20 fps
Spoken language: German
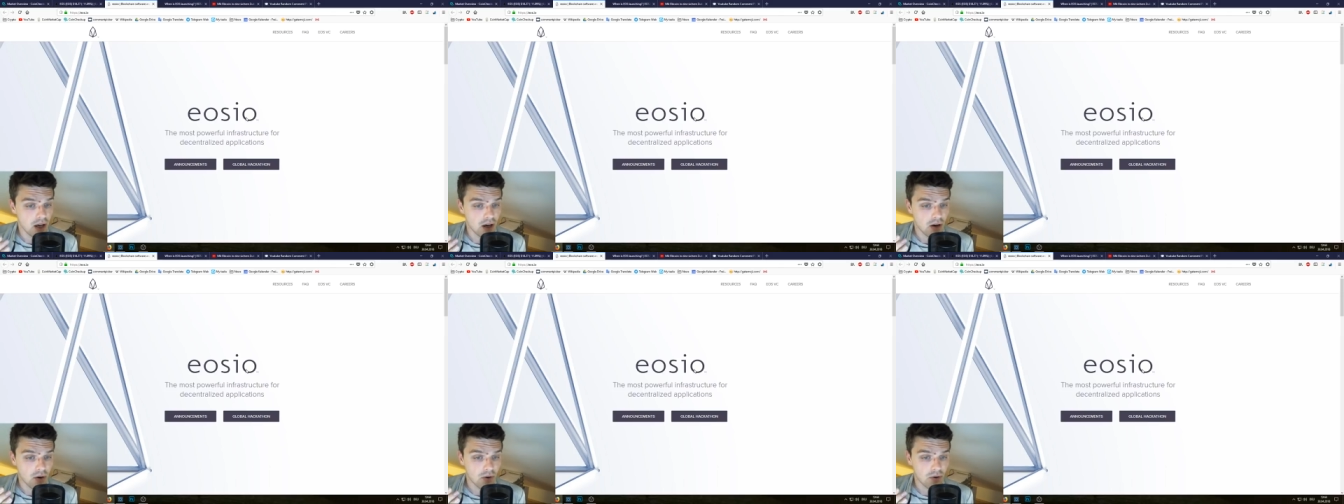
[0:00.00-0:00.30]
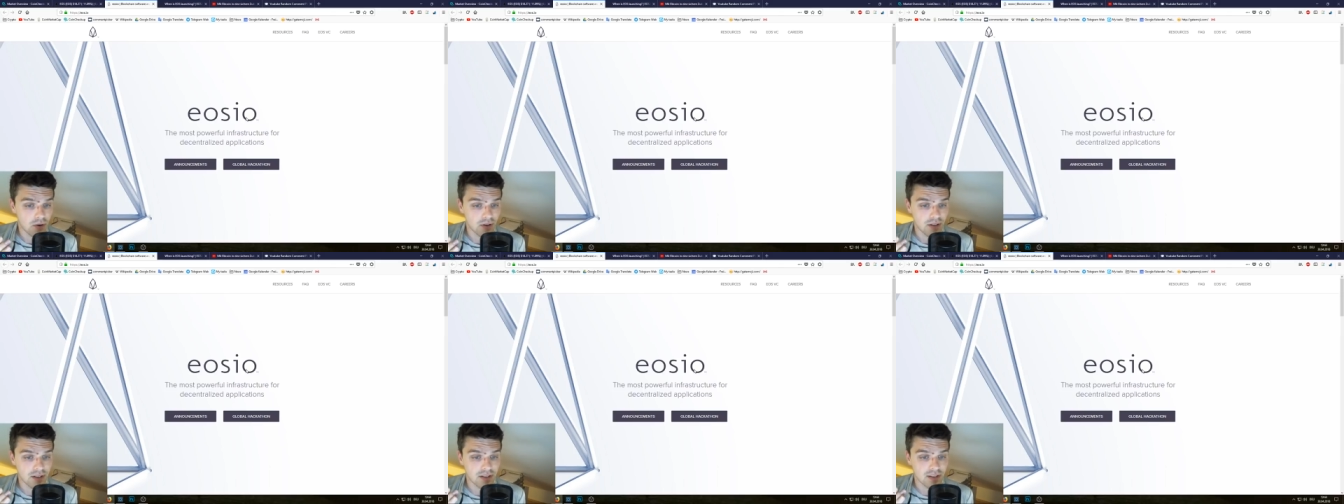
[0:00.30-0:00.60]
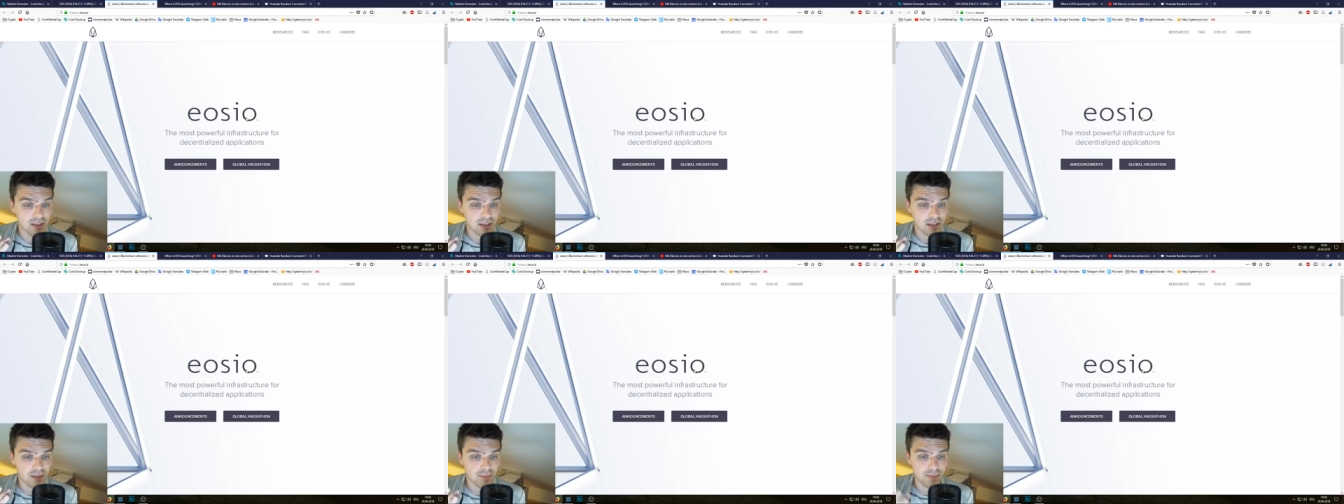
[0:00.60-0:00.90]

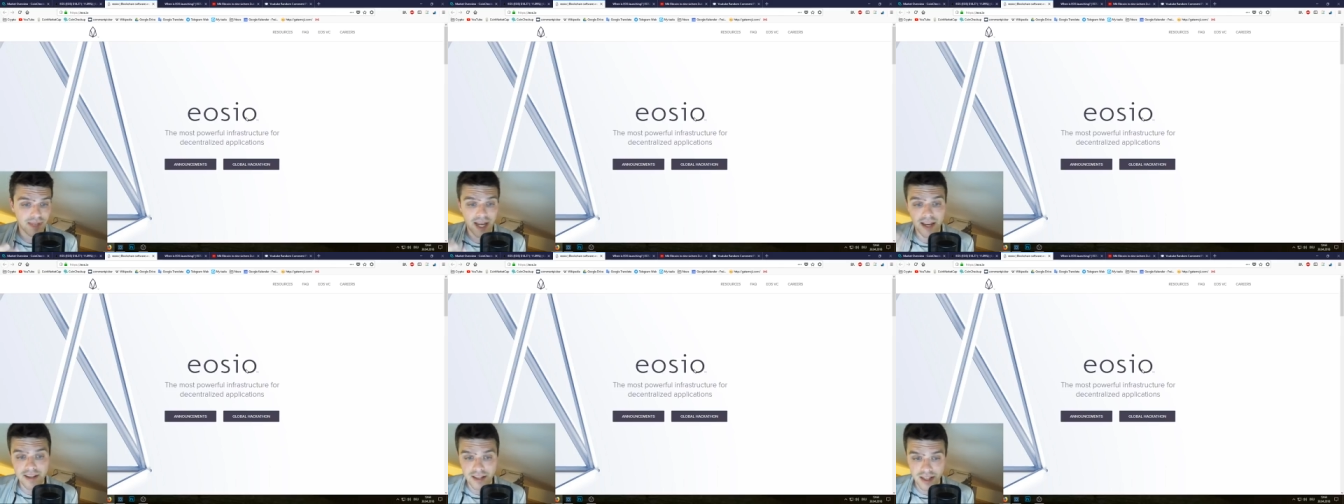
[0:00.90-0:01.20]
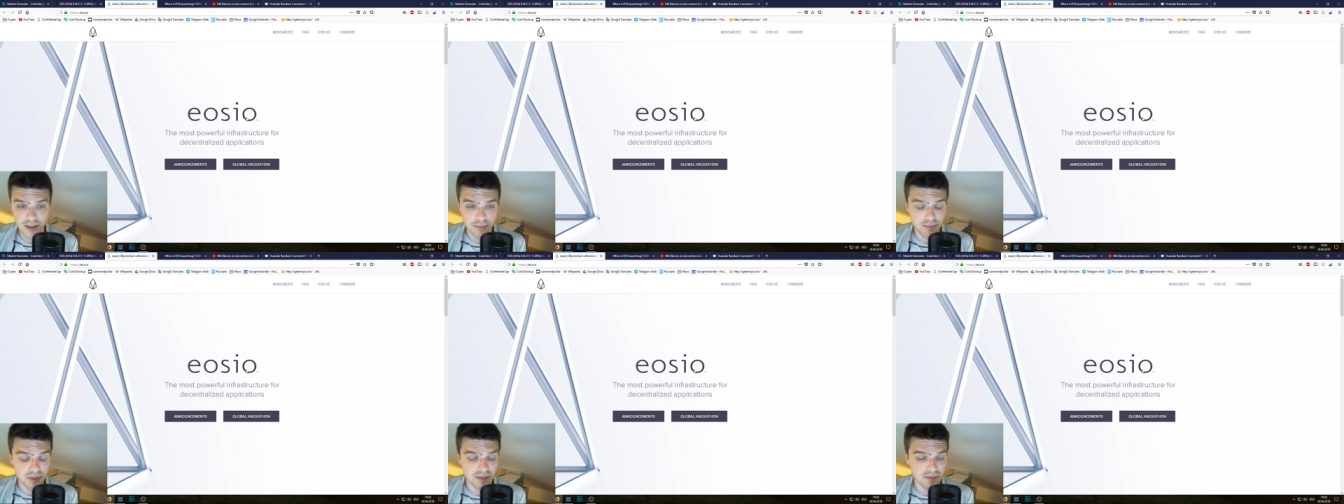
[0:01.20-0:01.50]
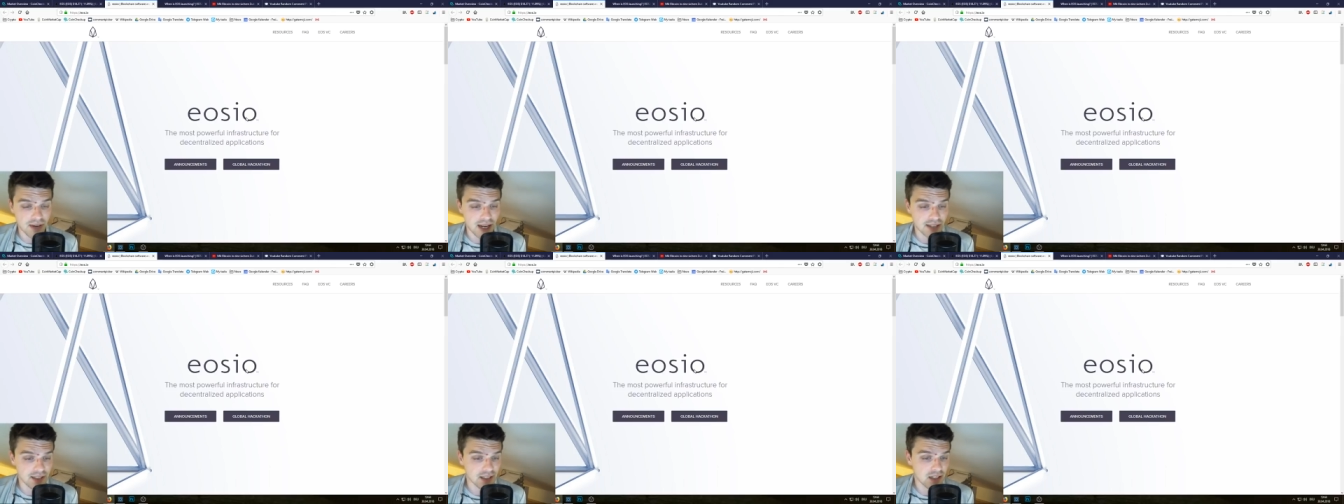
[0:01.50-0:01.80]
Und ähm, da ich eben
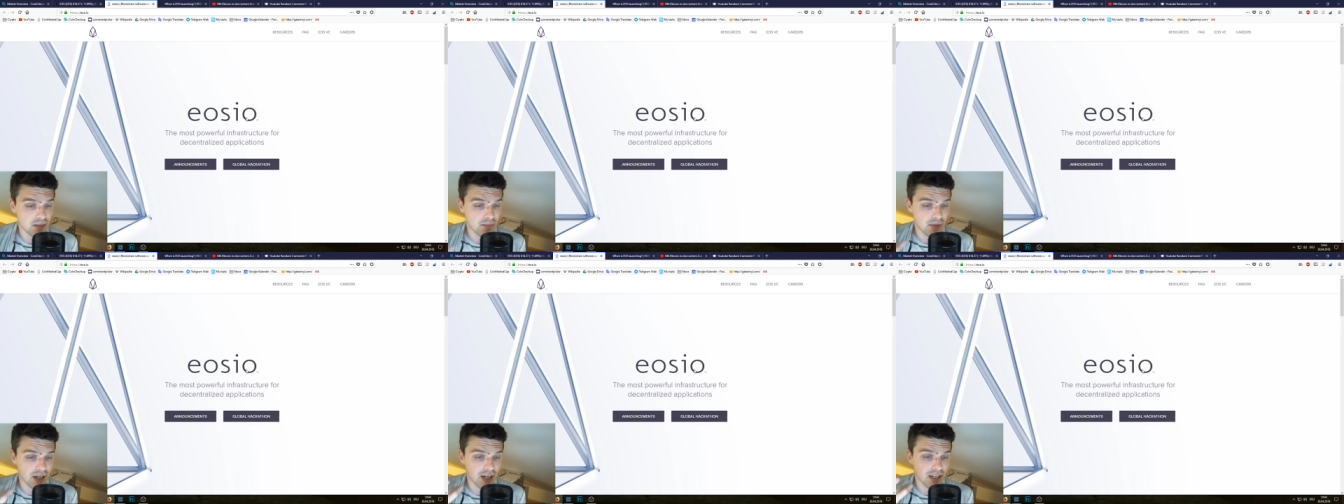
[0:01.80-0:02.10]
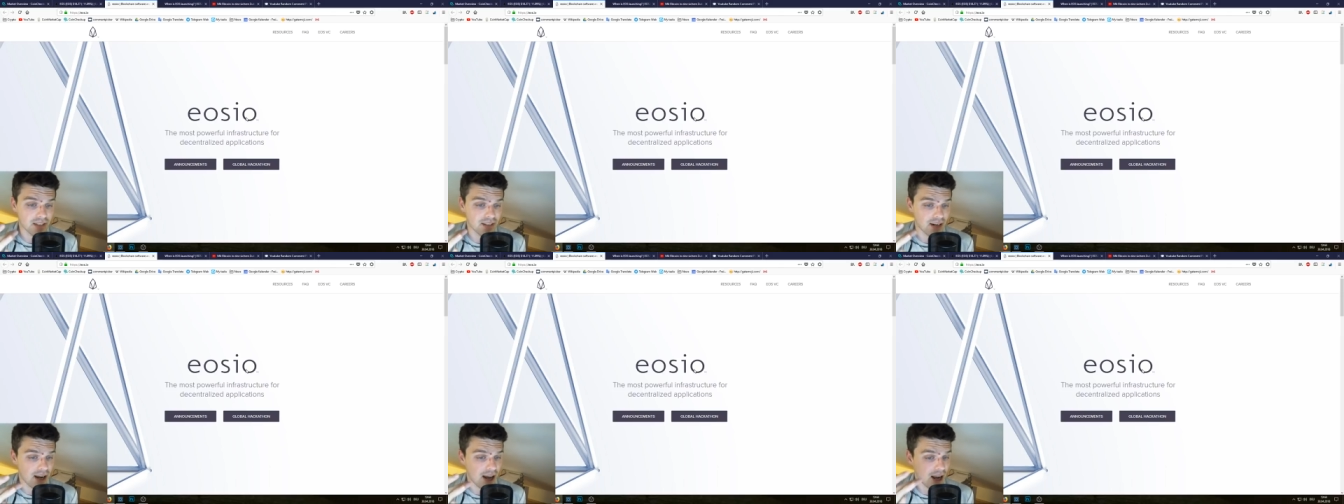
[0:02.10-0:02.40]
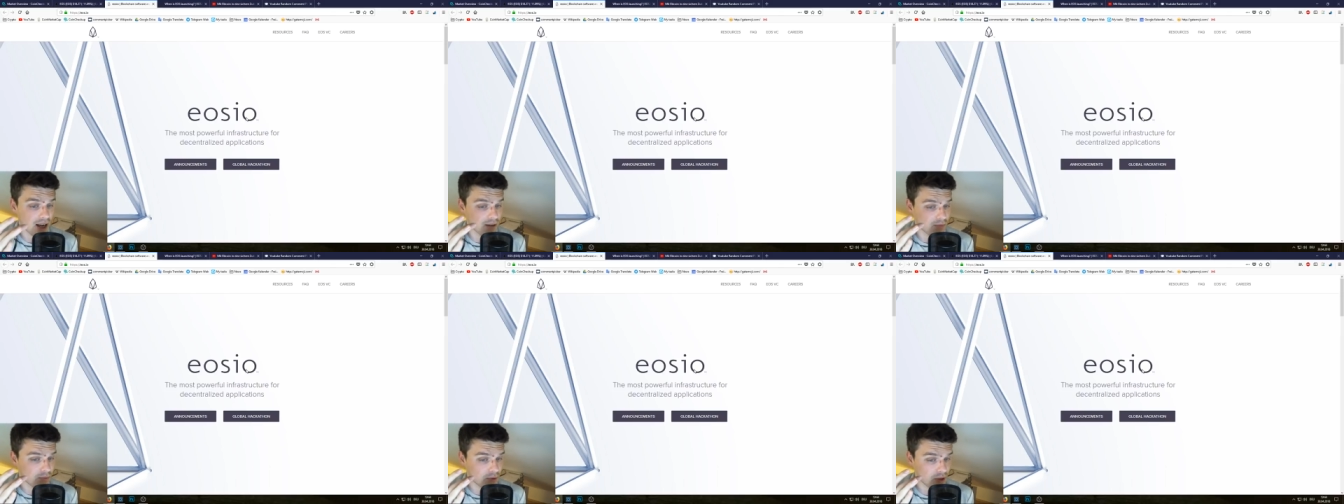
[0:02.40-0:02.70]
privat eine Brille
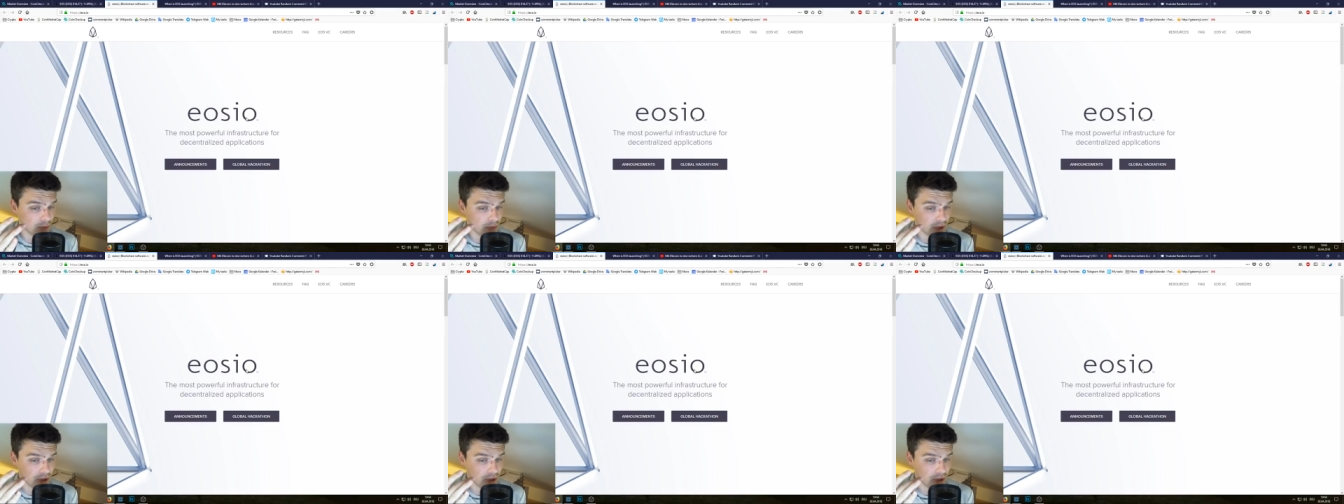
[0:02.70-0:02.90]
trage, wurde mir